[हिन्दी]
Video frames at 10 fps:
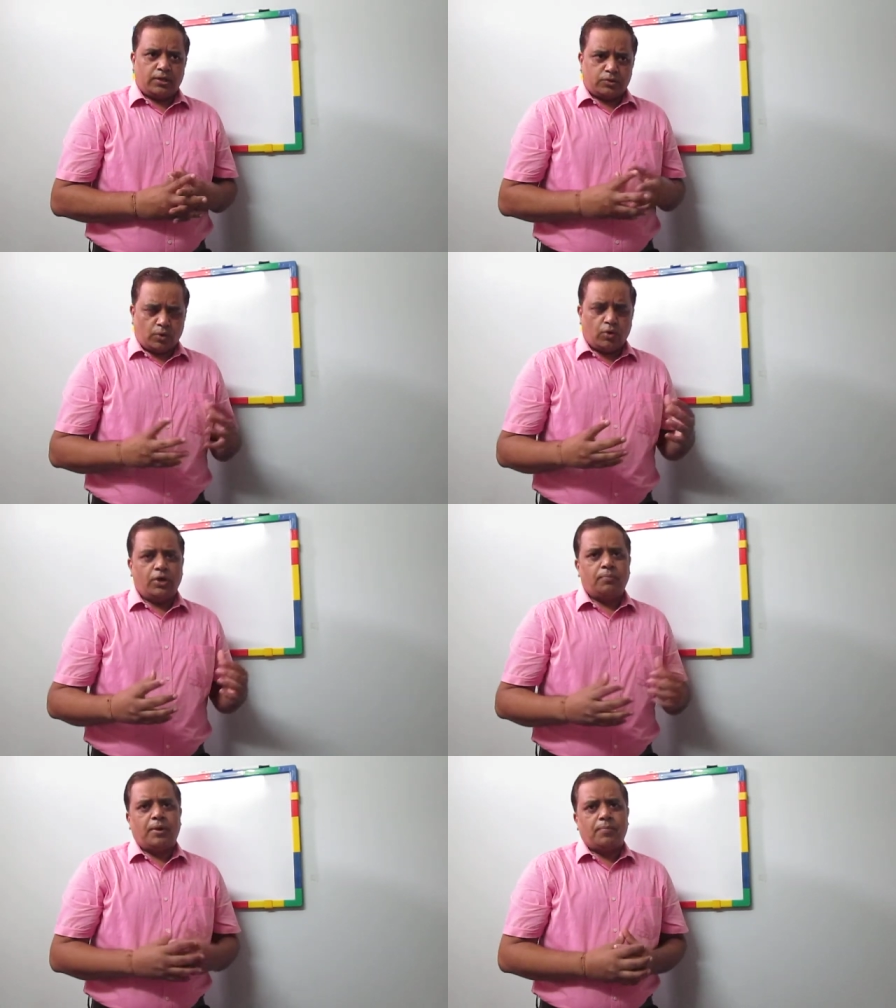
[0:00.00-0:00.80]
दोनों
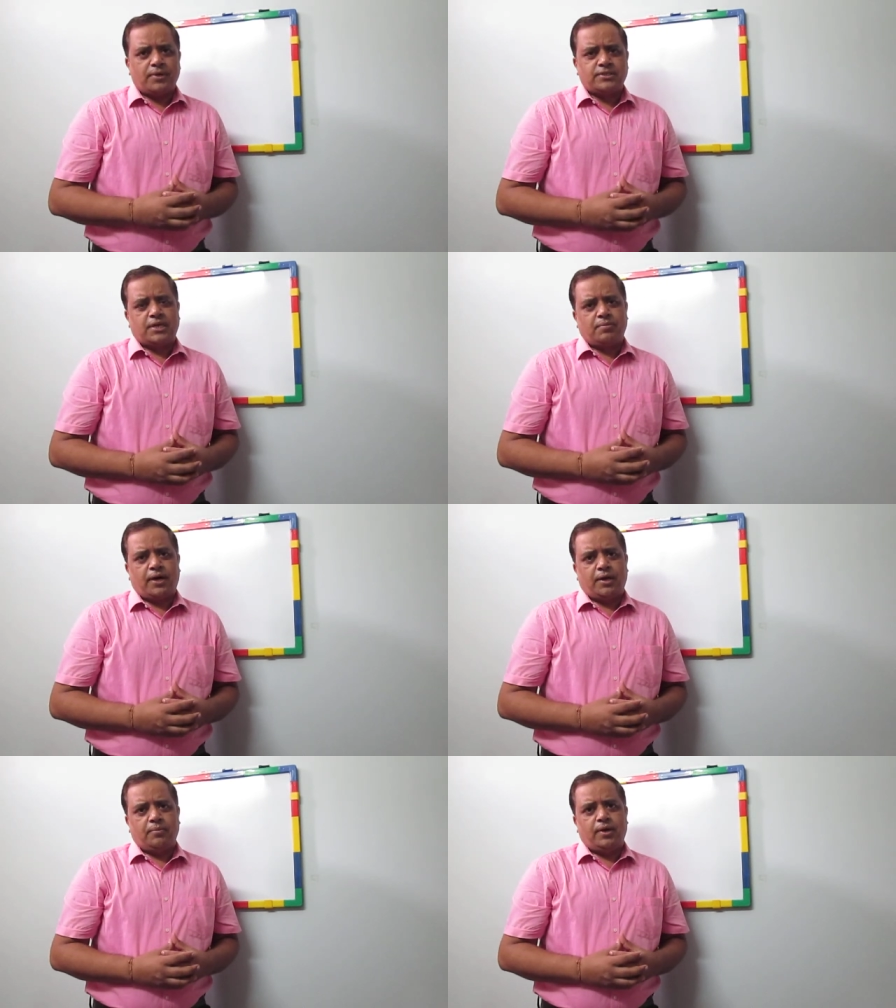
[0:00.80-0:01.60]
ही पेपर्स के
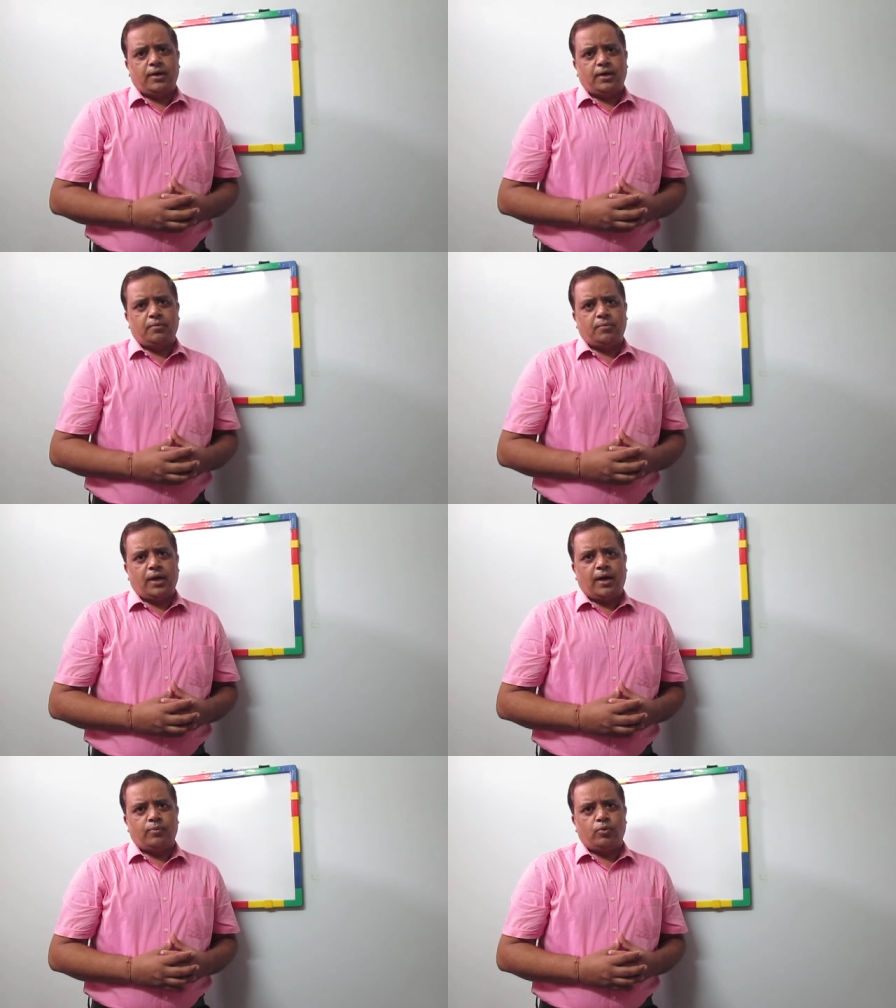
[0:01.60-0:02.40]
बारे में अगर मैं
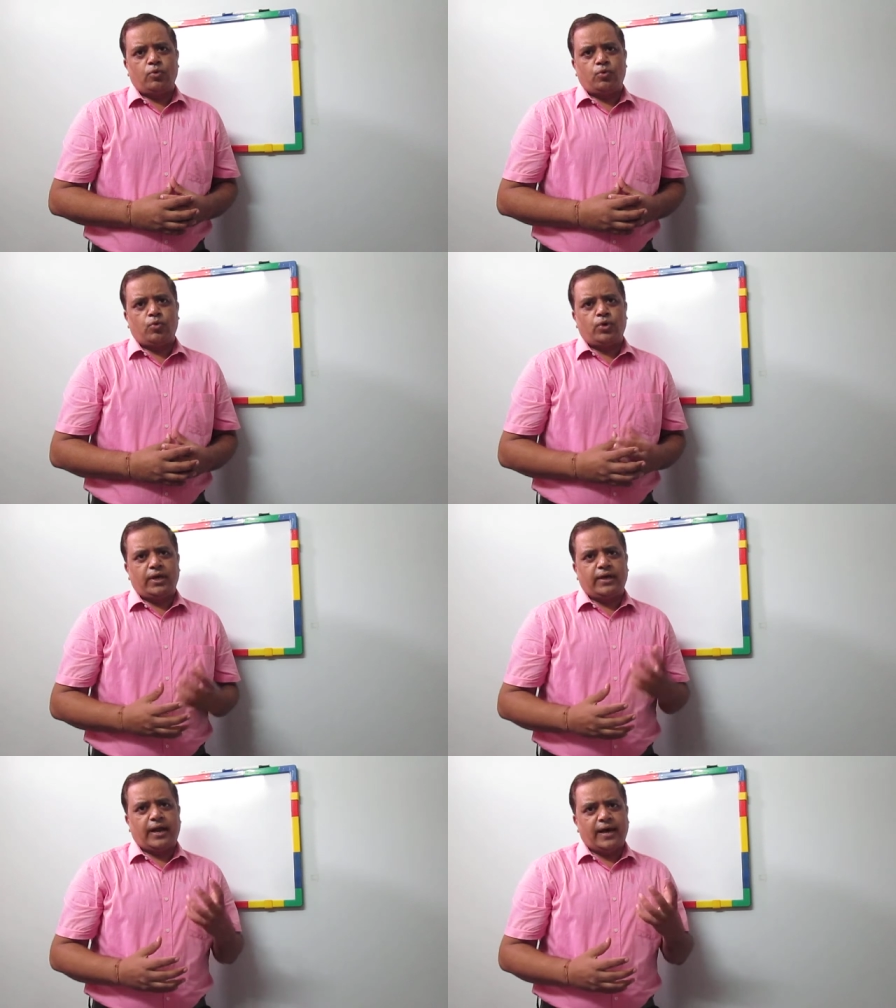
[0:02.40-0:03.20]
आप लोगों को कोई
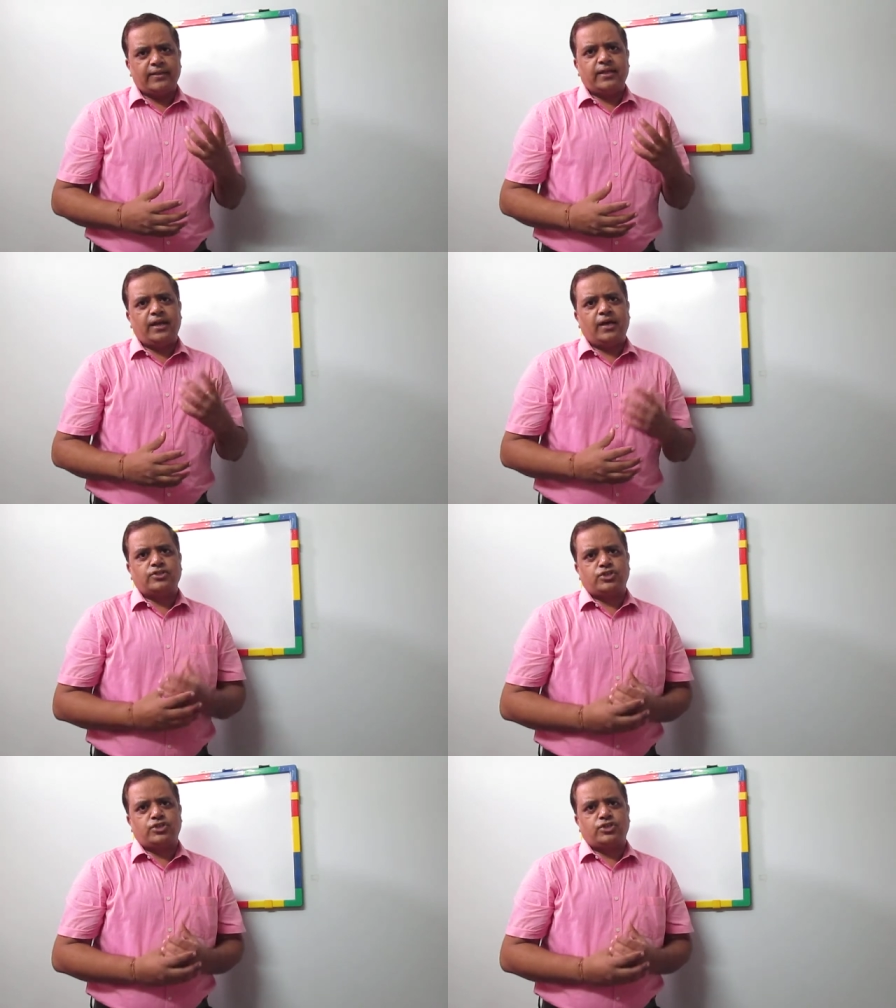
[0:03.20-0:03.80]
एक राय देना